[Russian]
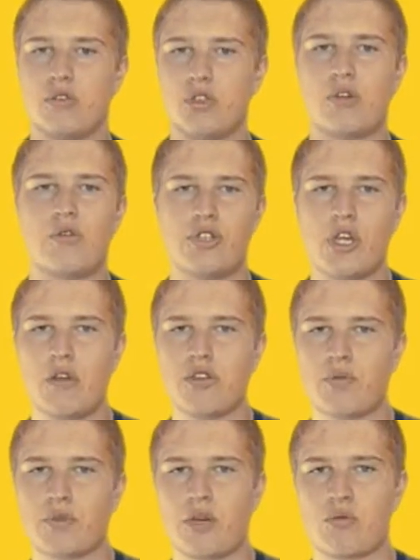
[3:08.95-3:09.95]

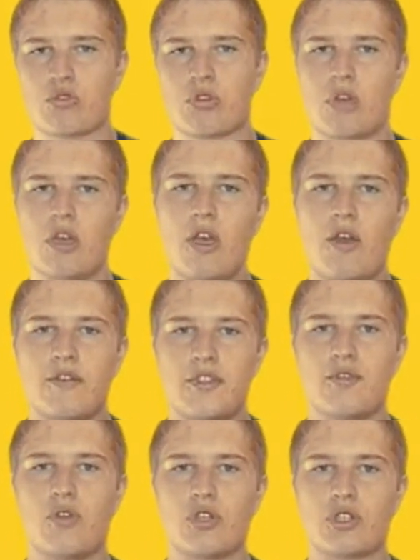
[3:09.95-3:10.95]
заключающей, потому что
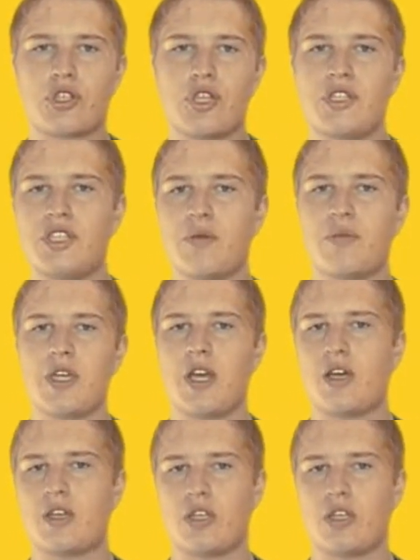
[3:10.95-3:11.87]
всего лишь три темы я